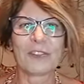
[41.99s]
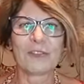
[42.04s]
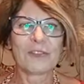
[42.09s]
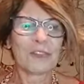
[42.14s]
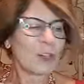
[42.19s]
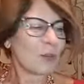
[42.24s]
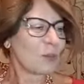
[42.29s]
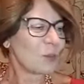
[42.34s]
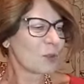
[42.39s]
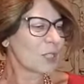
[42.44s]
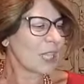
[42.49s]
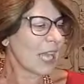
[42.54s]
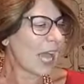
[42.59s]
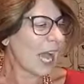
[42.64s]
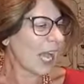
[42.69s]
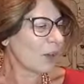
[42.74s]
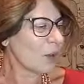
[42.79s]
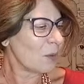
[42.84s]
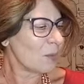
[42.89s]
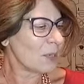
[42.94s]
Vamos
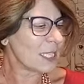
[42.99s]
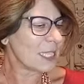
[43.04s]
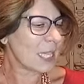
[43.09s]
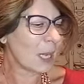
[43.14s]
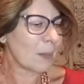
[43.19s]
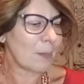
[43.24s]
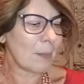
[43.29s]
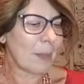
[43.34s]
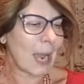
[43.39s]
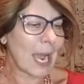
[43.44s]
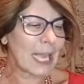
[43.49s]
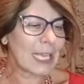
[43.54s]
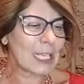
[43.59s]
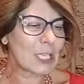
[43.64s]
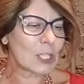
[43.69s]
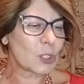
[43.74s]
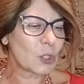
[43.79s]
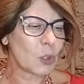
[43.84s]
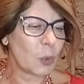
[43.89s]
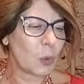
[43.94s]
lá começar
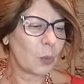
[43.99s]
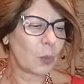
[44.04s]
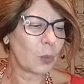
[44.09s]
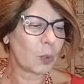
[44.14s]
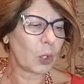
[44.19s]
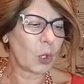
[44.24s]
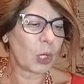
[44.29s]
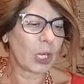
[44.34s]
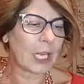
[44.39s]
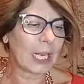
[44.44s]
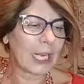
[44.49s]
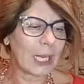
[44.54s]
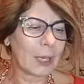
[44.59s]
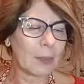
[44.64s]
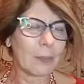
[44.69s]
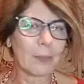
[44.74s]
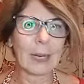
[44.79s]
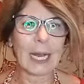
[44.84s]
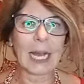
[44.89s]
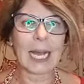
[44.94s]
mais um
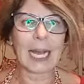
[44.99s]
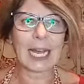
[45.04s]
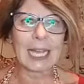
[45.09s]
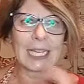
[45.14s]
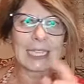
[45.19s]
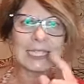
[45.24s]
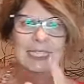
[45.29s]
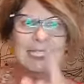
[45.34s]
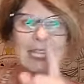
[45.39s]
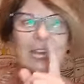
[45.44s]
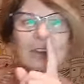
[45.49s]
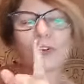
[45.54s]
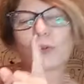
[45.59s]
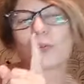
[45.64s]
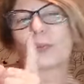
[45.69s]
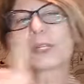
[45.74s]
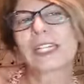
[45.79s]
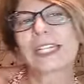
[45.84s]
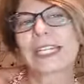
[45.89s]
programa. Estavam me